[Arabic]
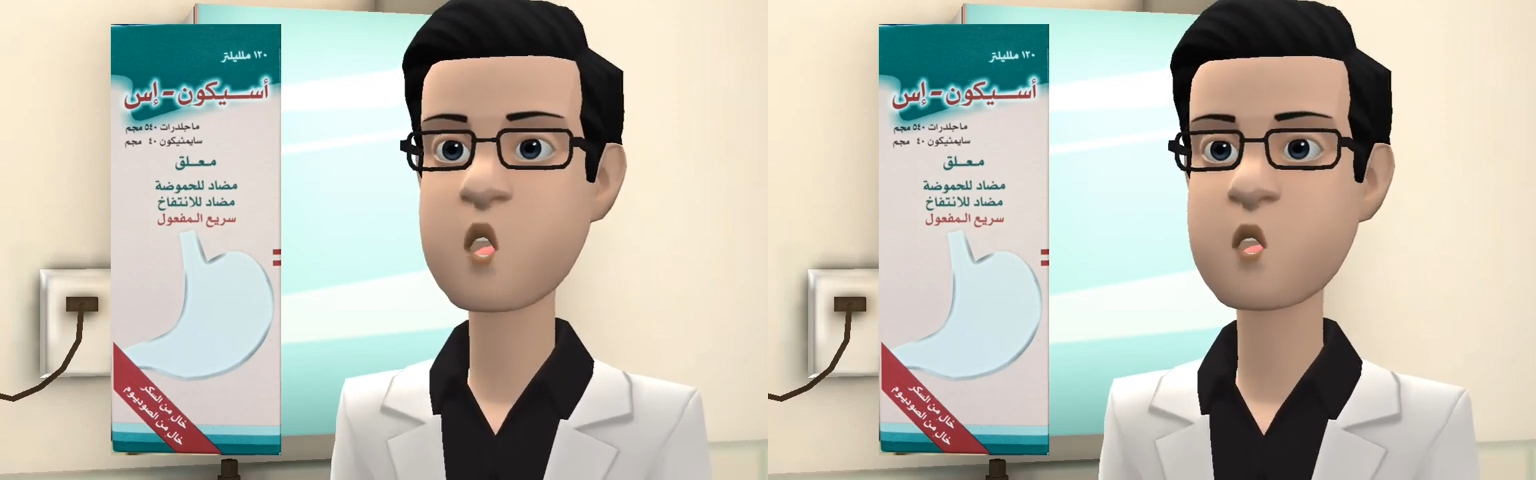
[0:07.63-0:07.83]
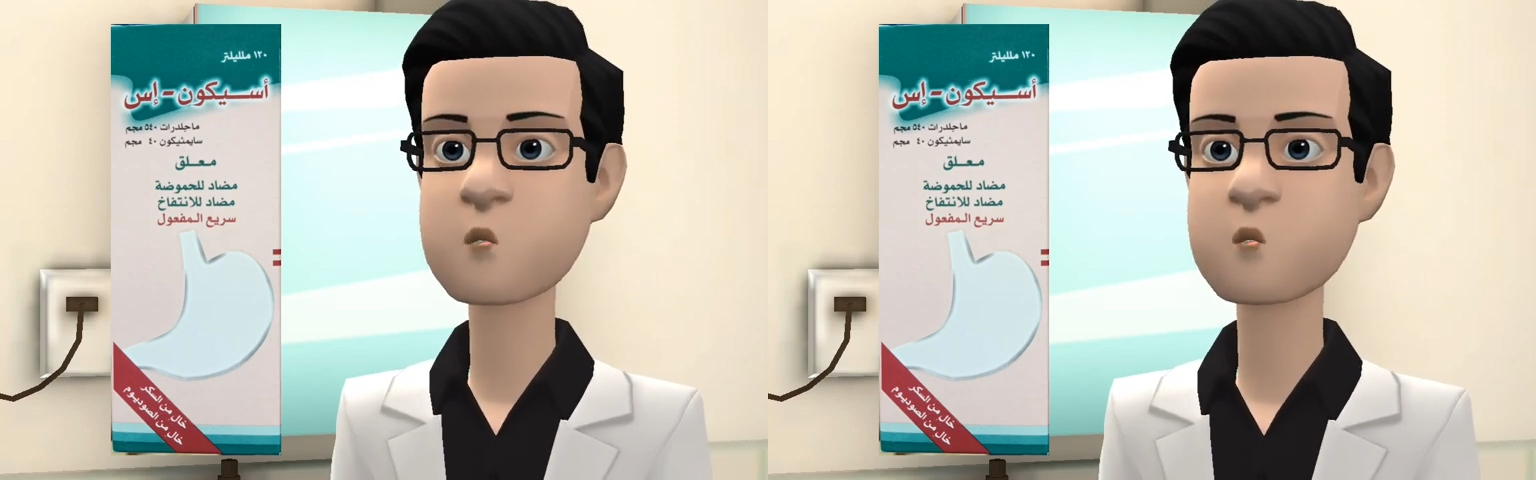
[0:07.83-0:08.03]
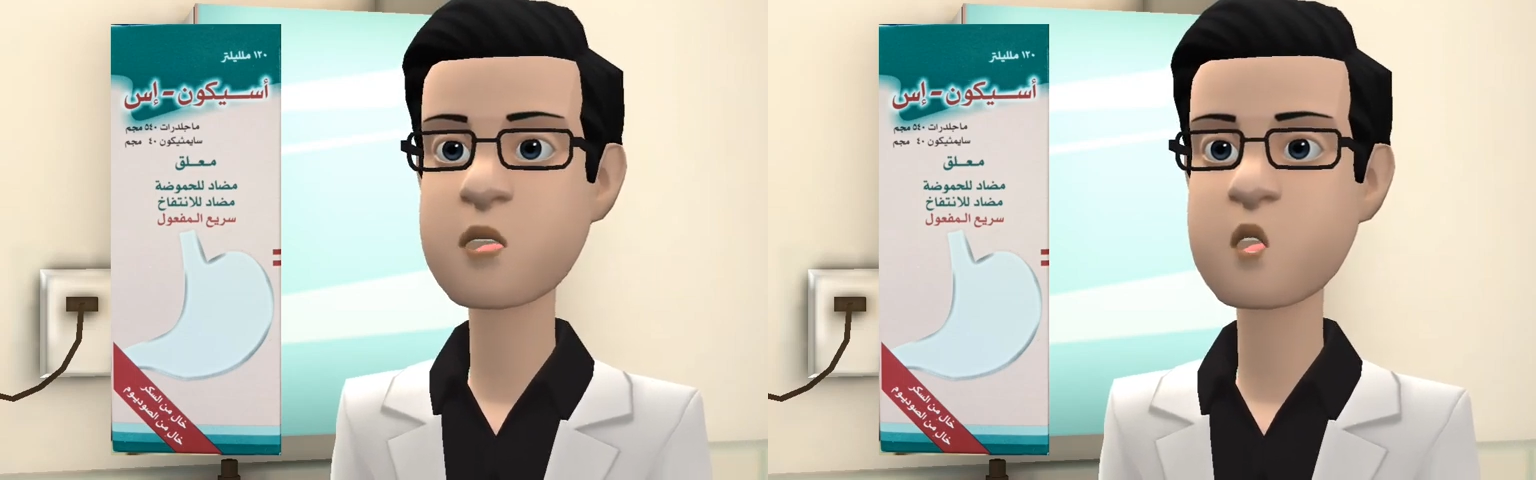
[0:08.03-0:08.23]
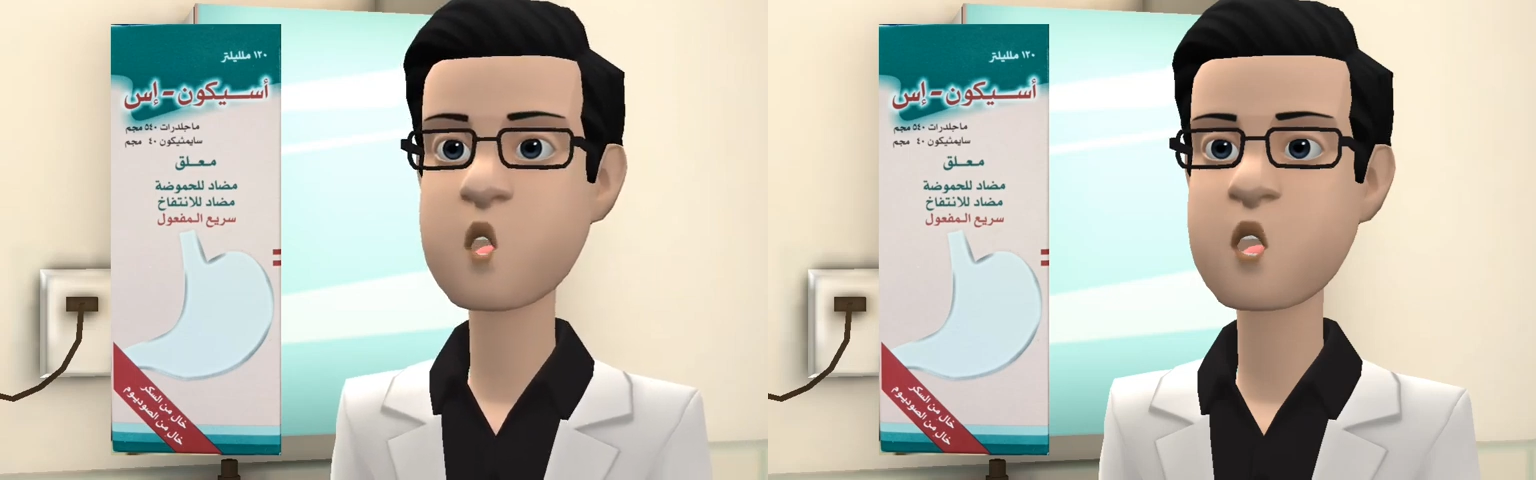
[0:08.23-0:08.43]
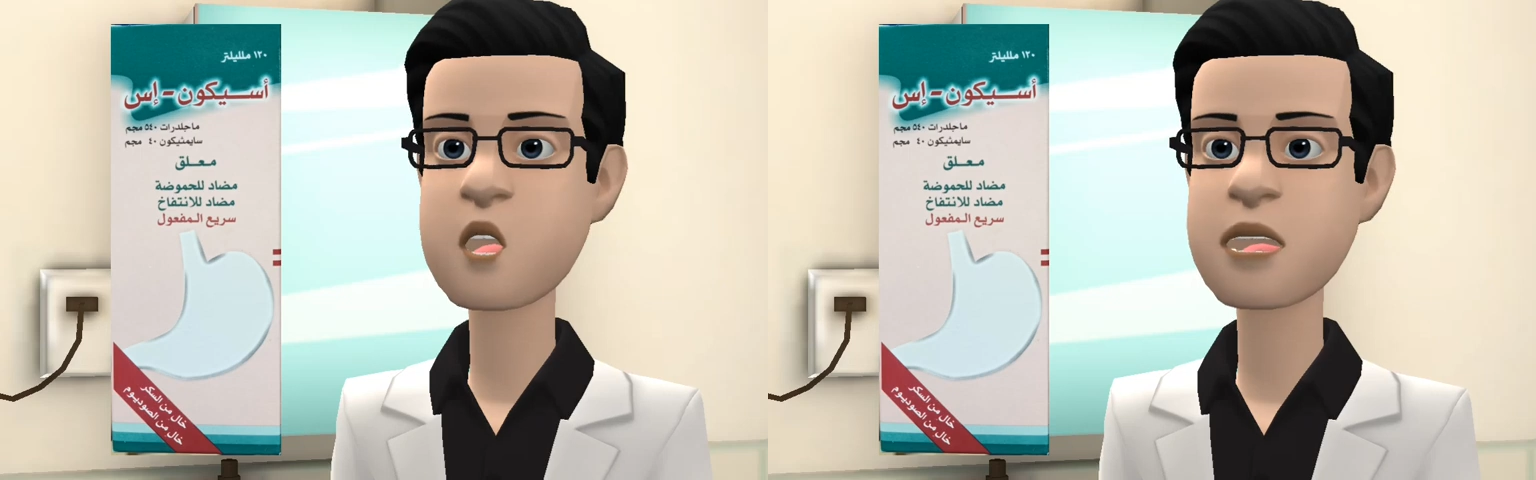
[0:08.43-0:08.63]
اس شراب
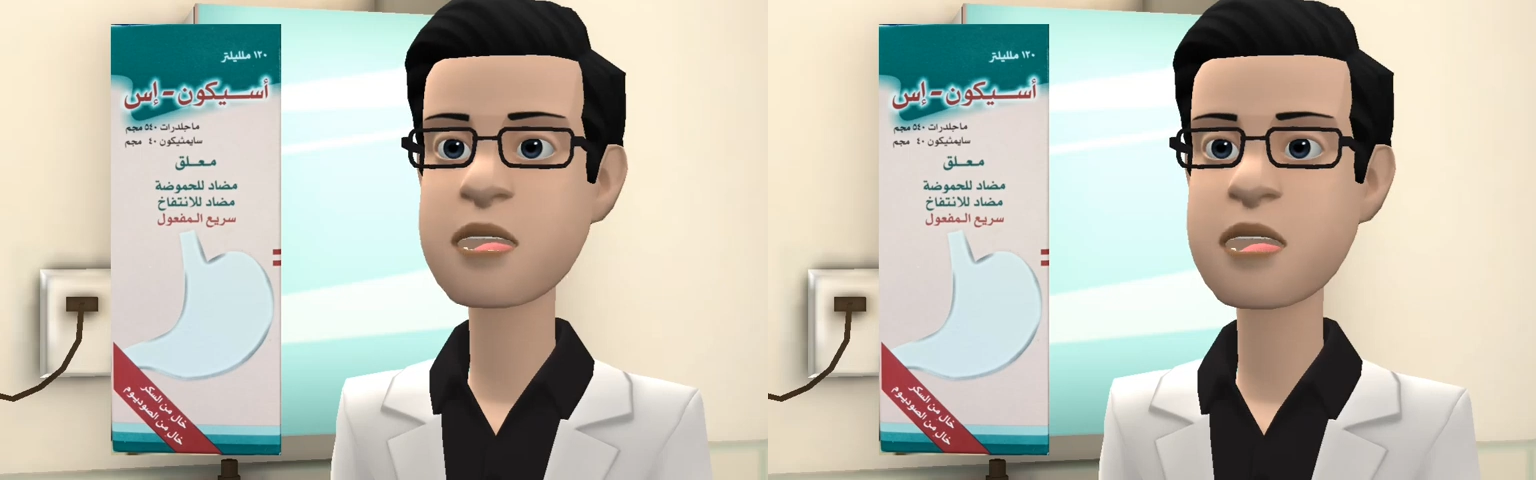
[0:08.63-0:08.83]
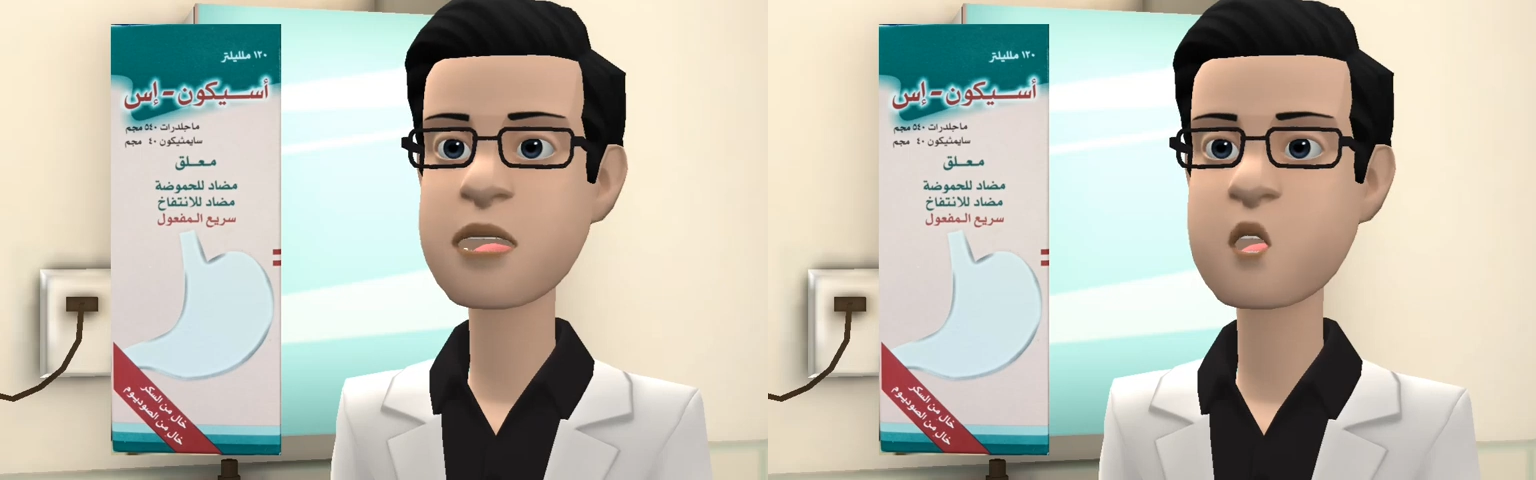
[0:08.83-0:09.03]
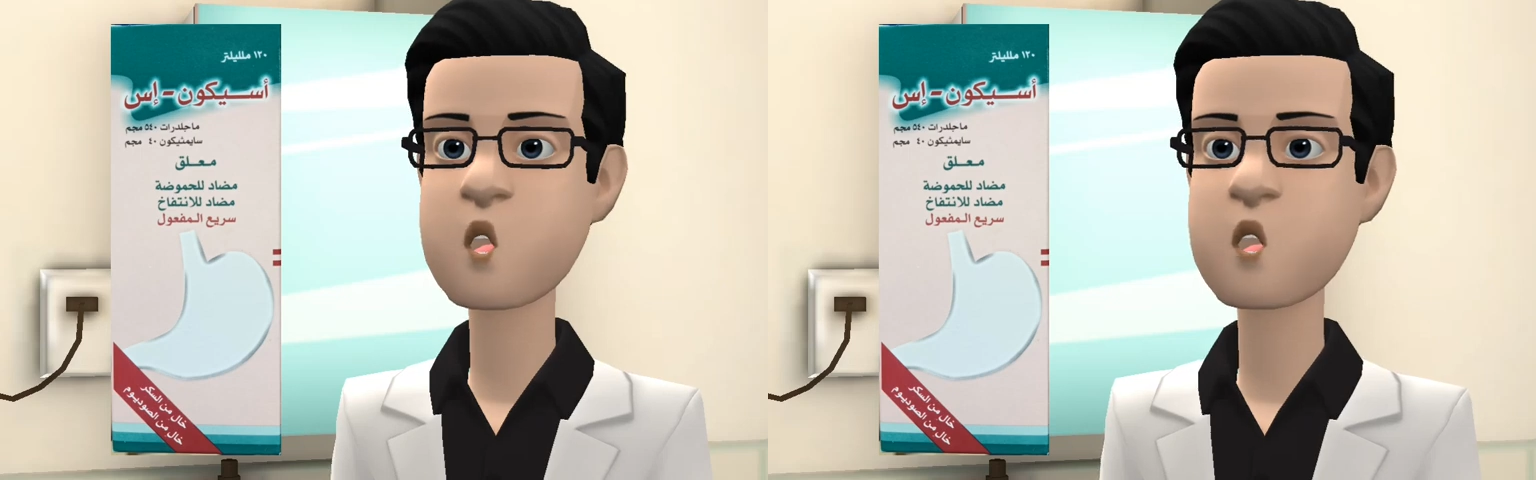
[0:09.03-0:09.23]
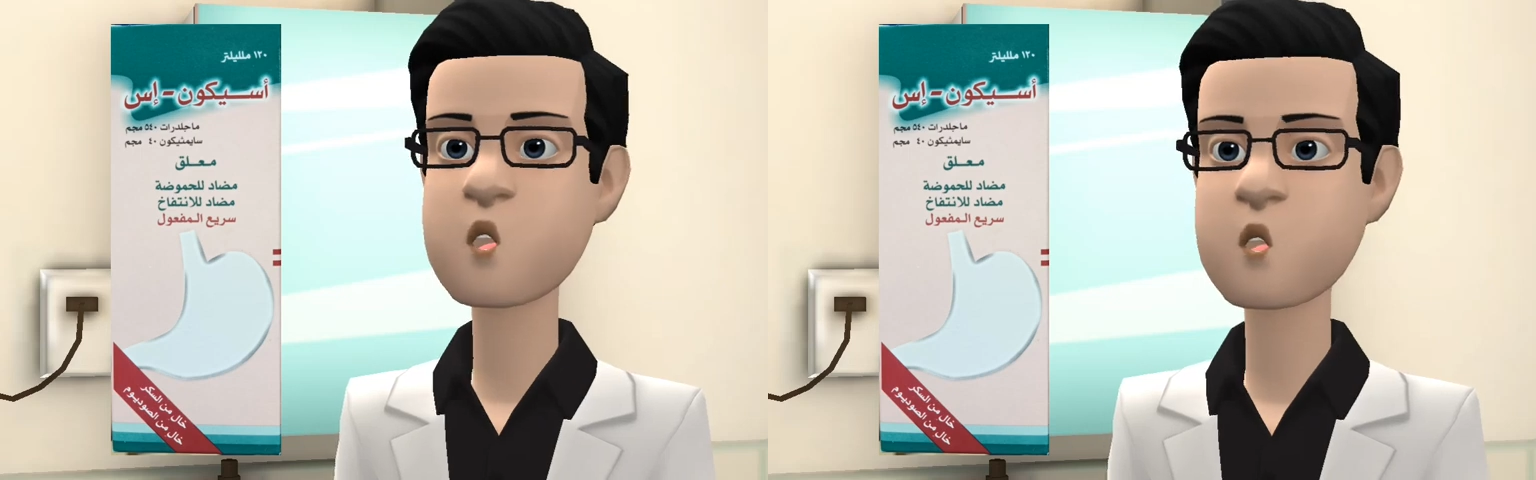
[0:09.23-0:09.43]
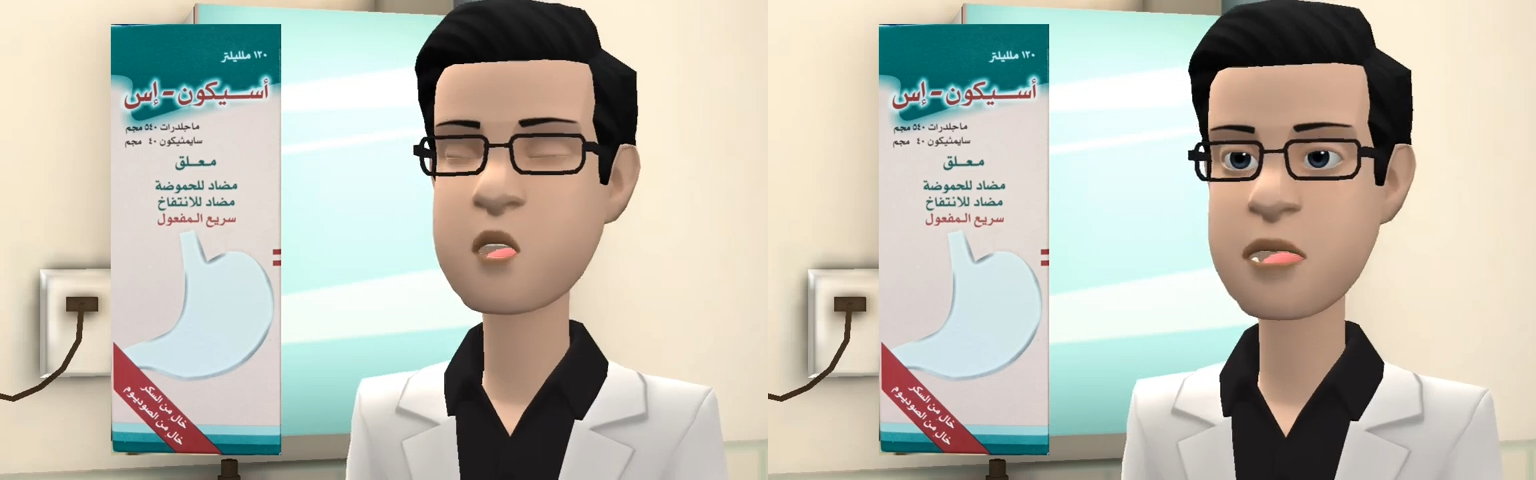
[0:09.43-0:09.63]
سريع المفعول